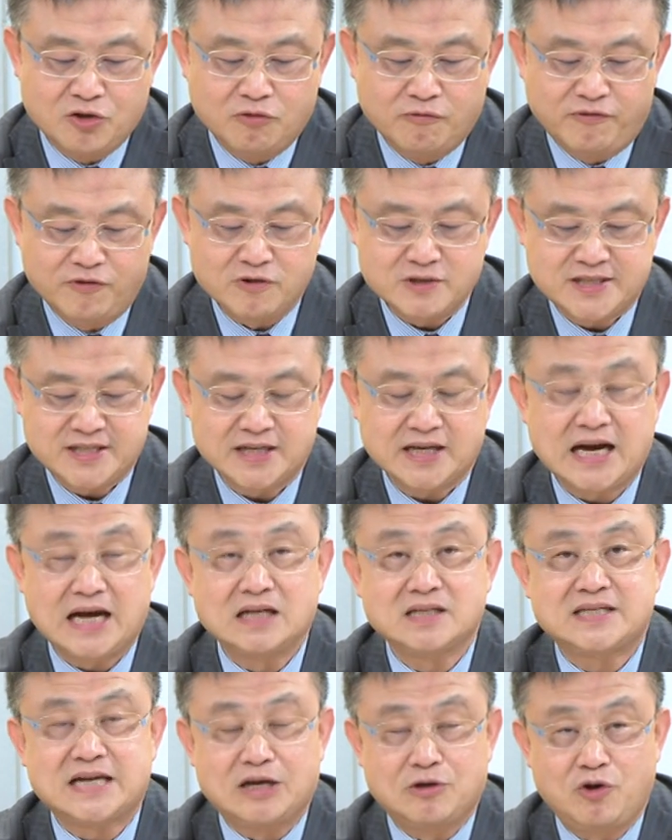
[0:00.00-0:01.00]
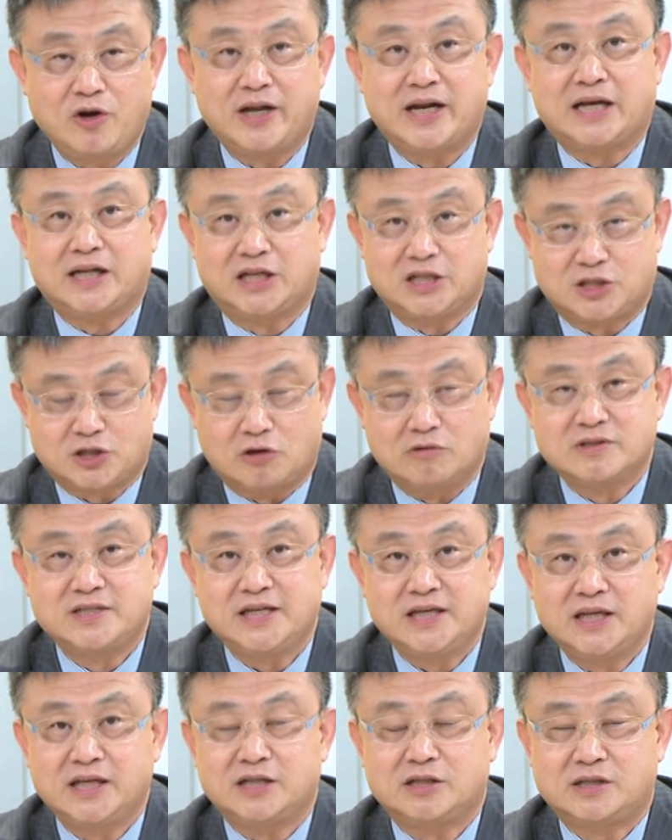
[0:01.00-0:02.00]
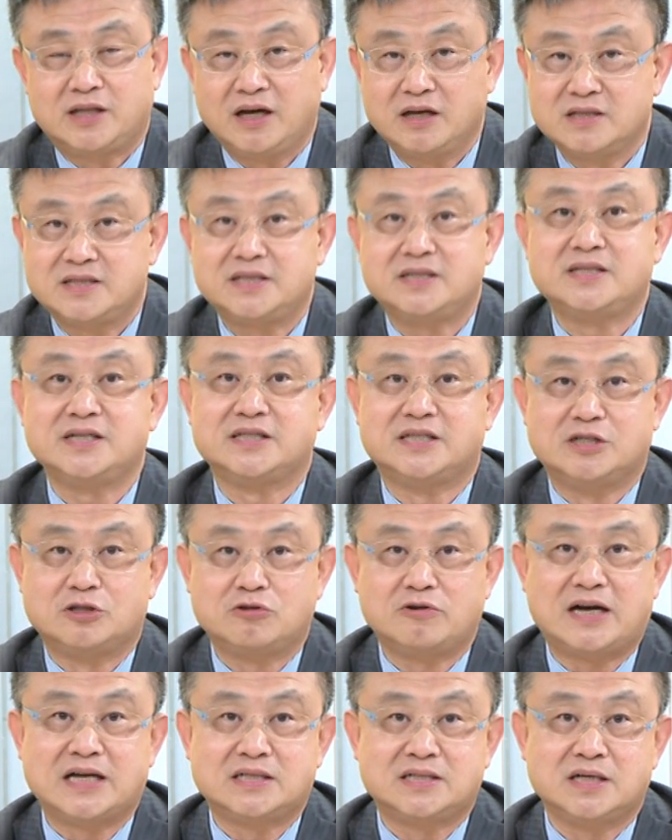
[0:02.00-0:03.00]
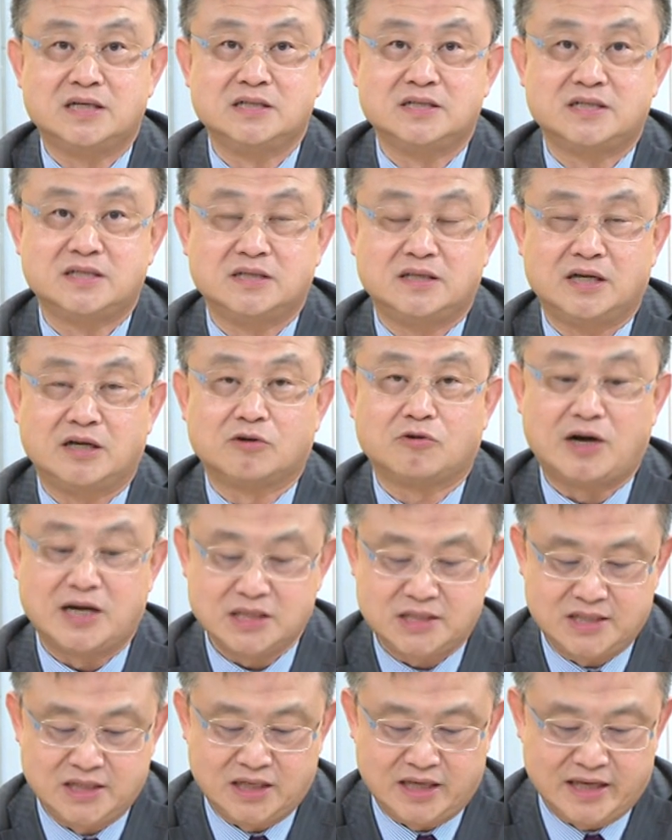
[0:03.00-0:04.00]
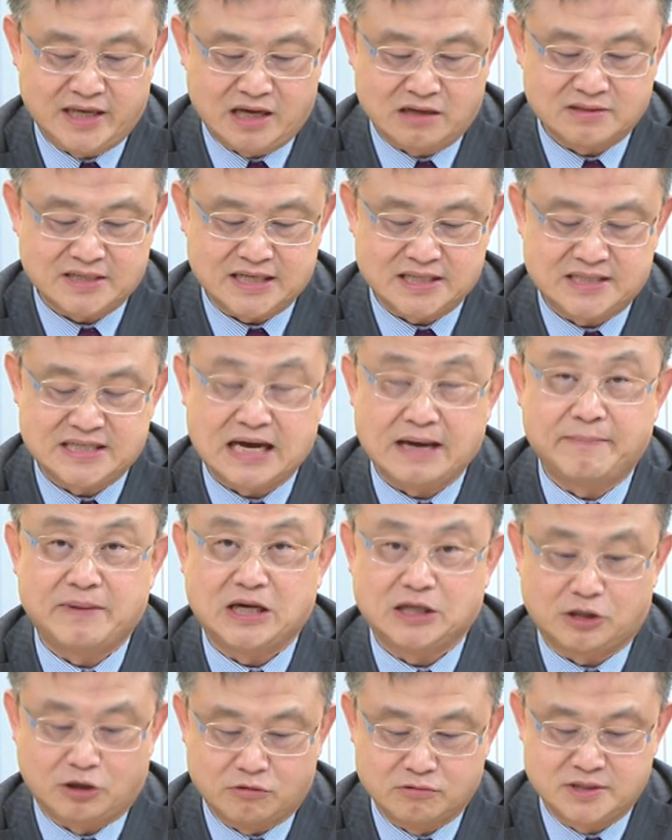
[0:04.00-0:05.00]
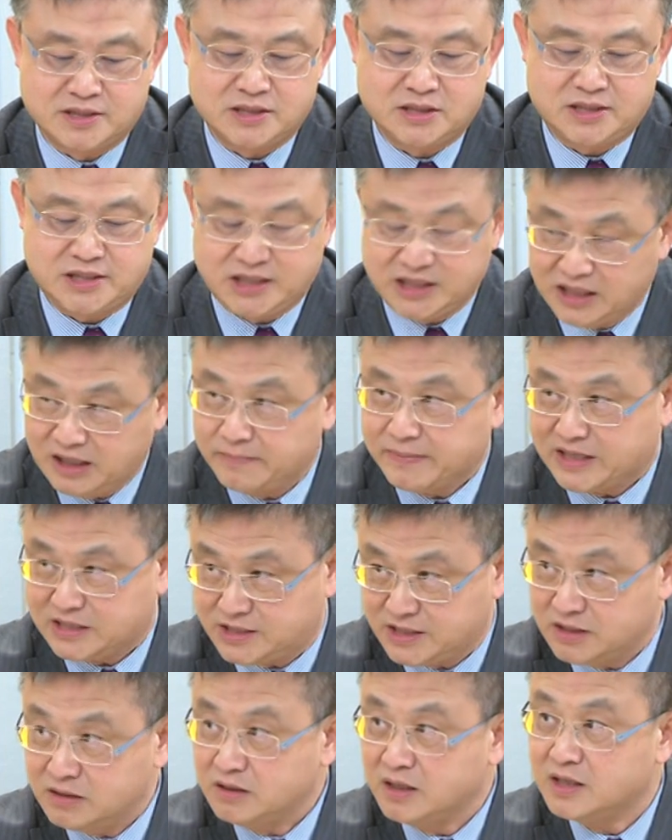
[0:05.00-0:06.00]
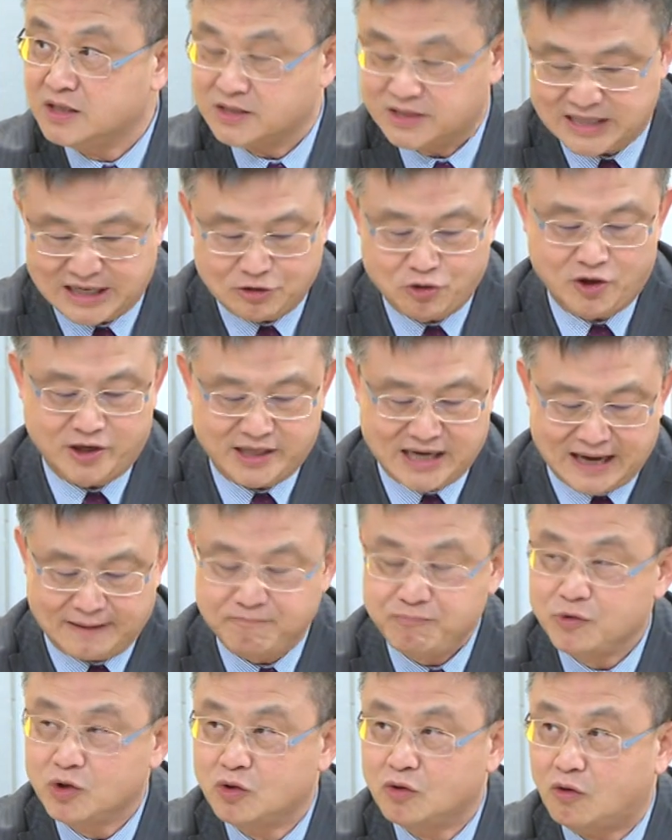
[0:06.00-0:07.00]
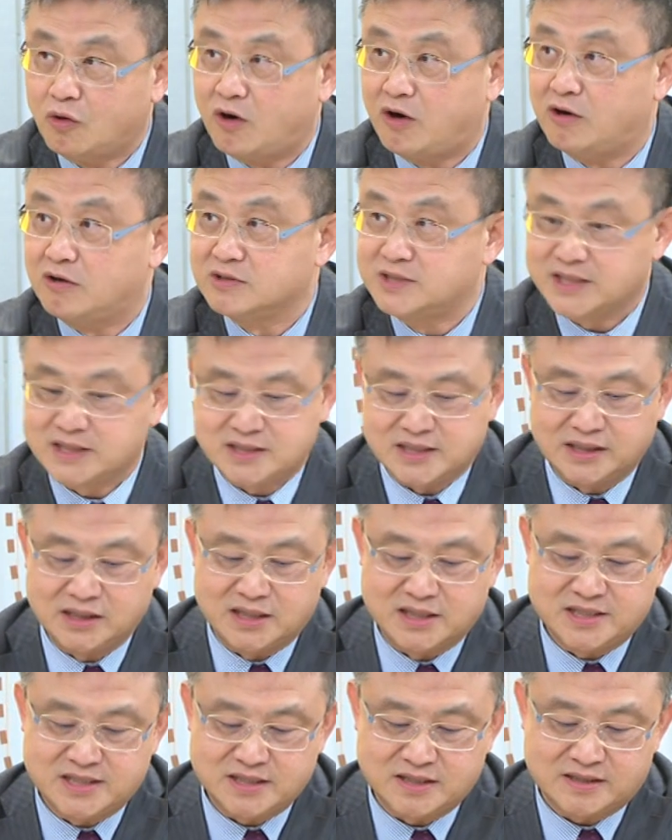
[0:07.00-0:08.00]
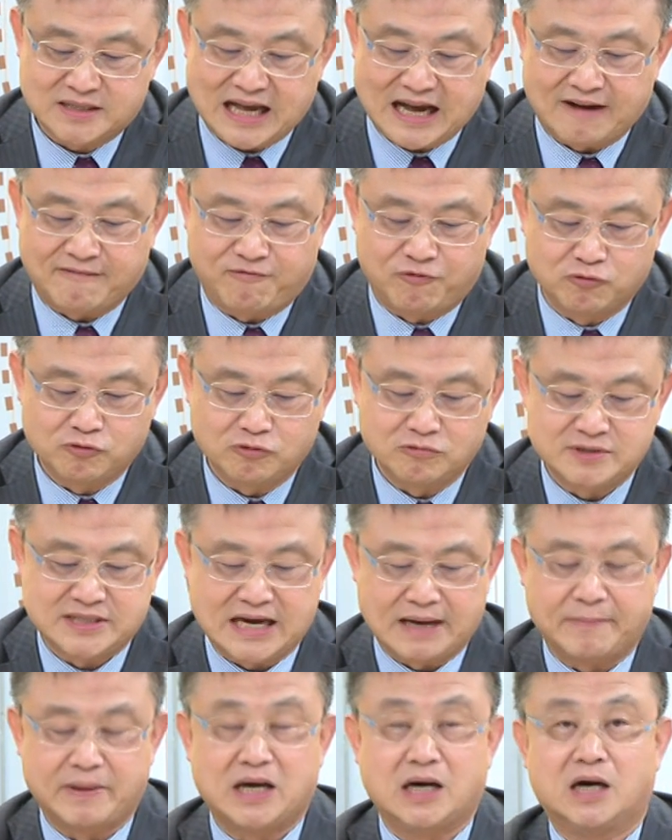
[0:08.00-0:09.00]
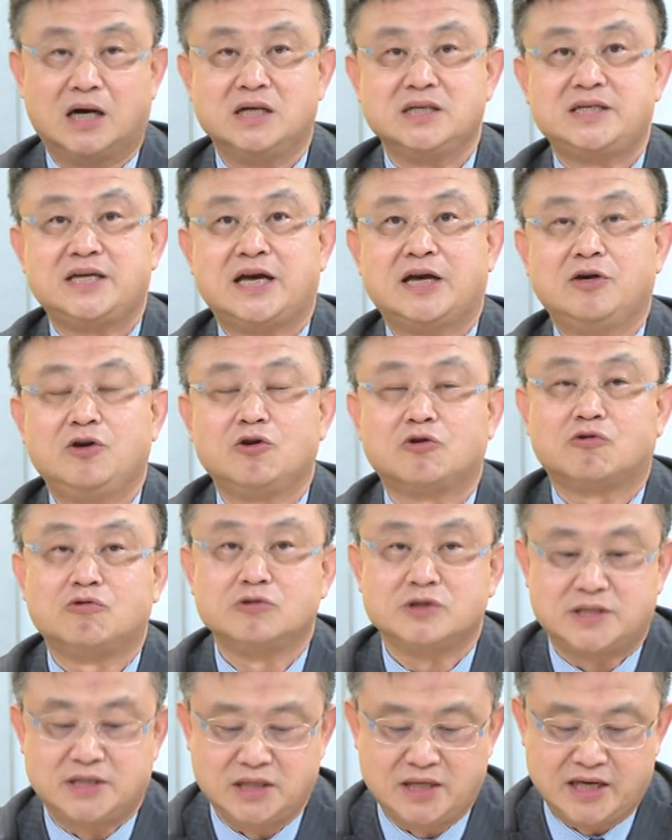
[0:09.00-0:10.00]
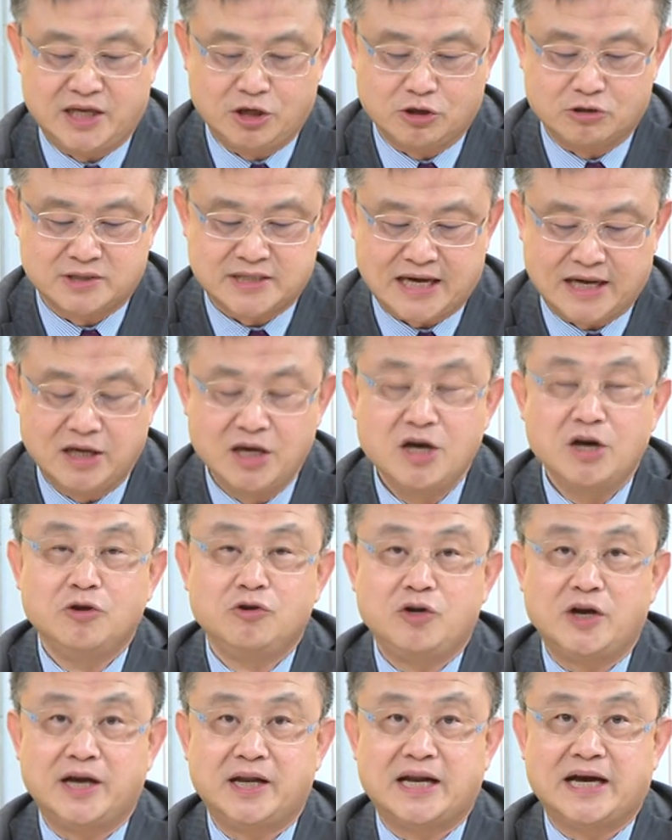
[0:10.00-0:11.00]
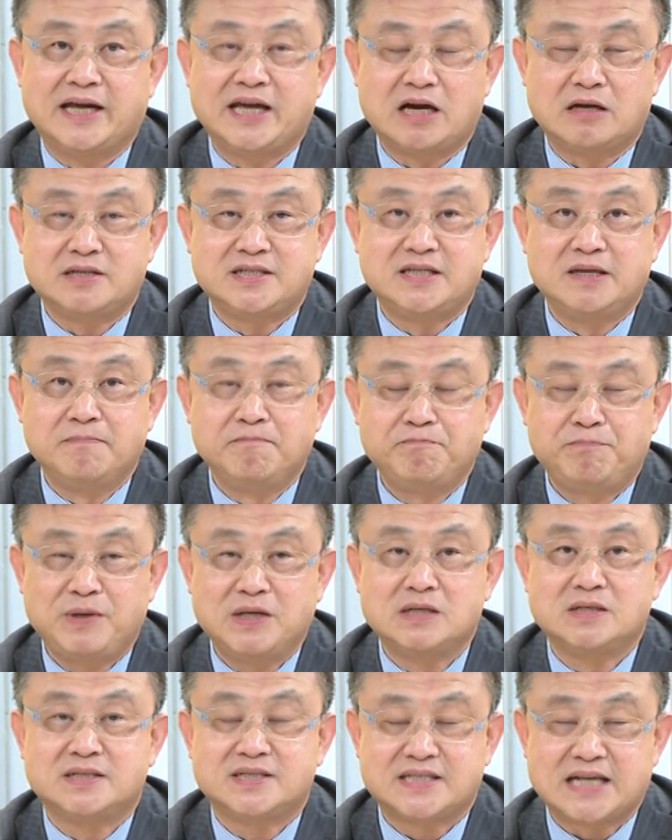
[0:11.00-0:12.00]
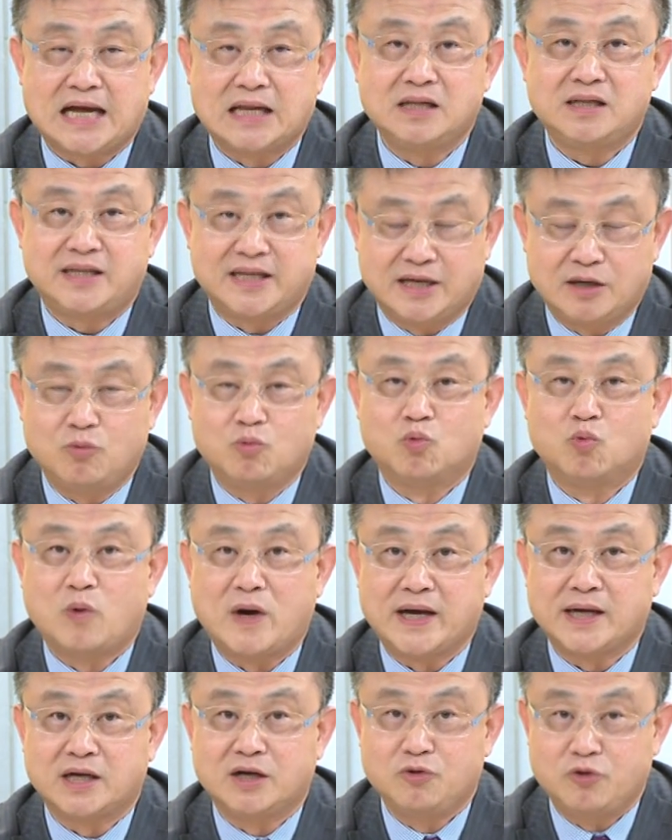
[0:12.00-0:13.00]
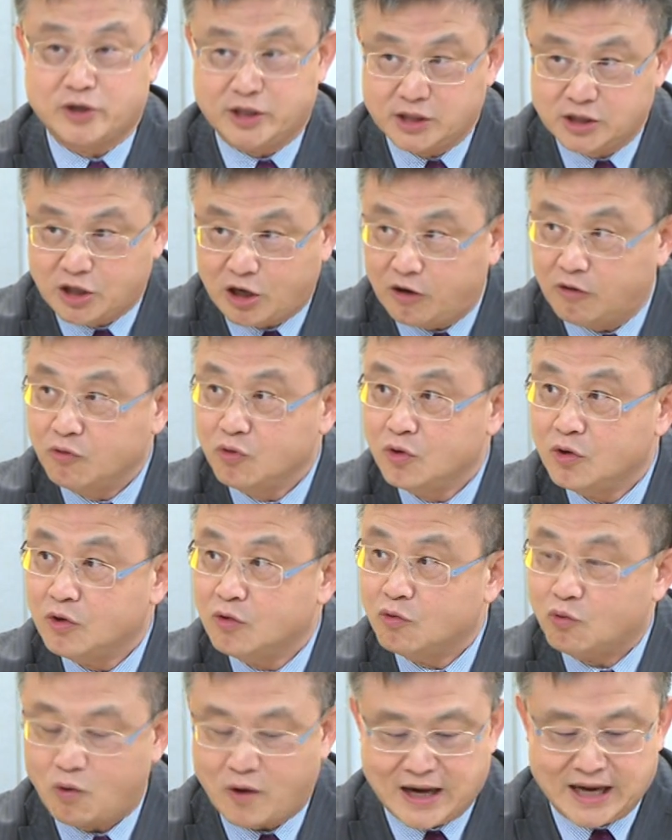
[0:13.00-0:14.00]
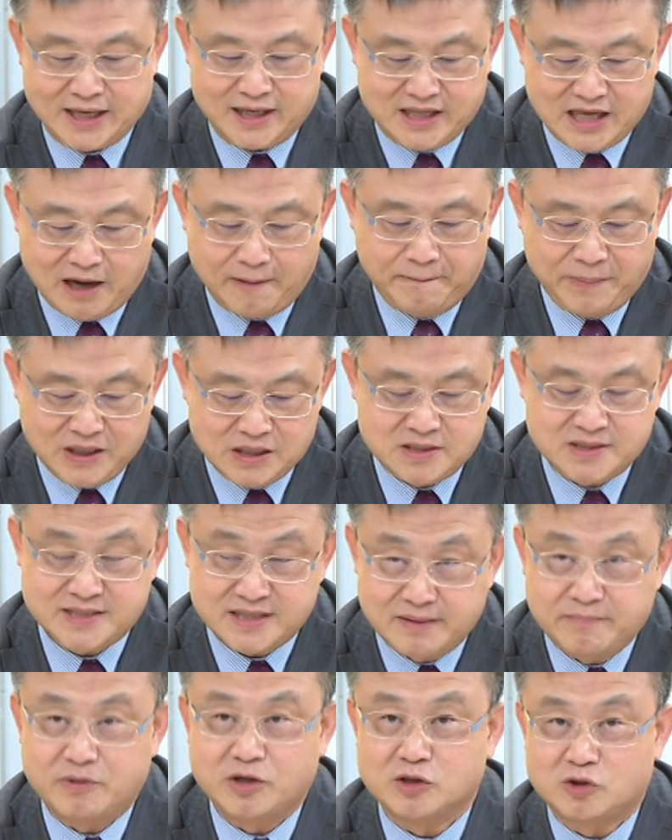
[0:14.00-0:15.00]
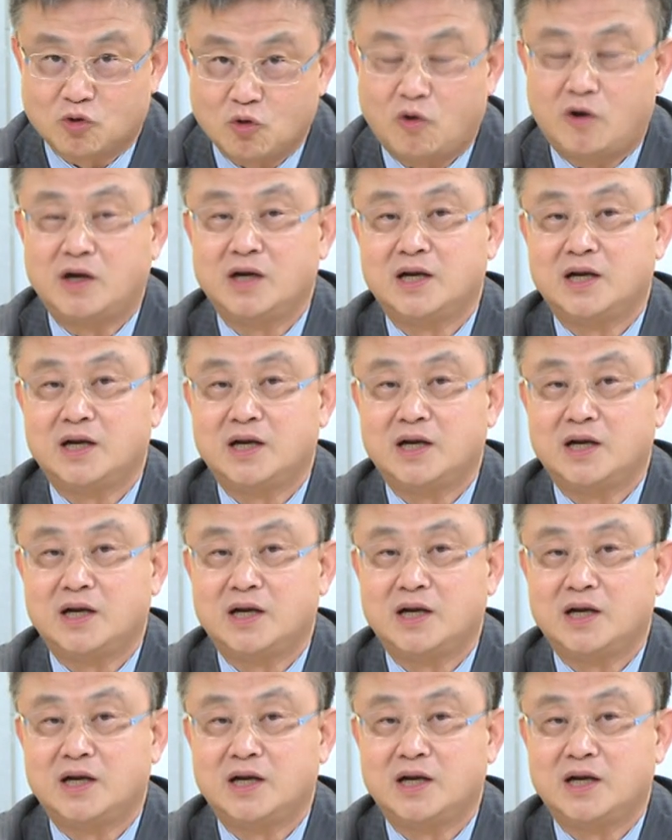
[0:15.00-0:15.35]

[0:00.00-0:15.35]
富士康在越南的总经理，特自己出来证实的，光今年要在加码投资七亿美金在越南。哦，这真的是大幅度加码，而且预估今年又在越南要新聘三点五万个员工。嗯，哇，你要聘这么多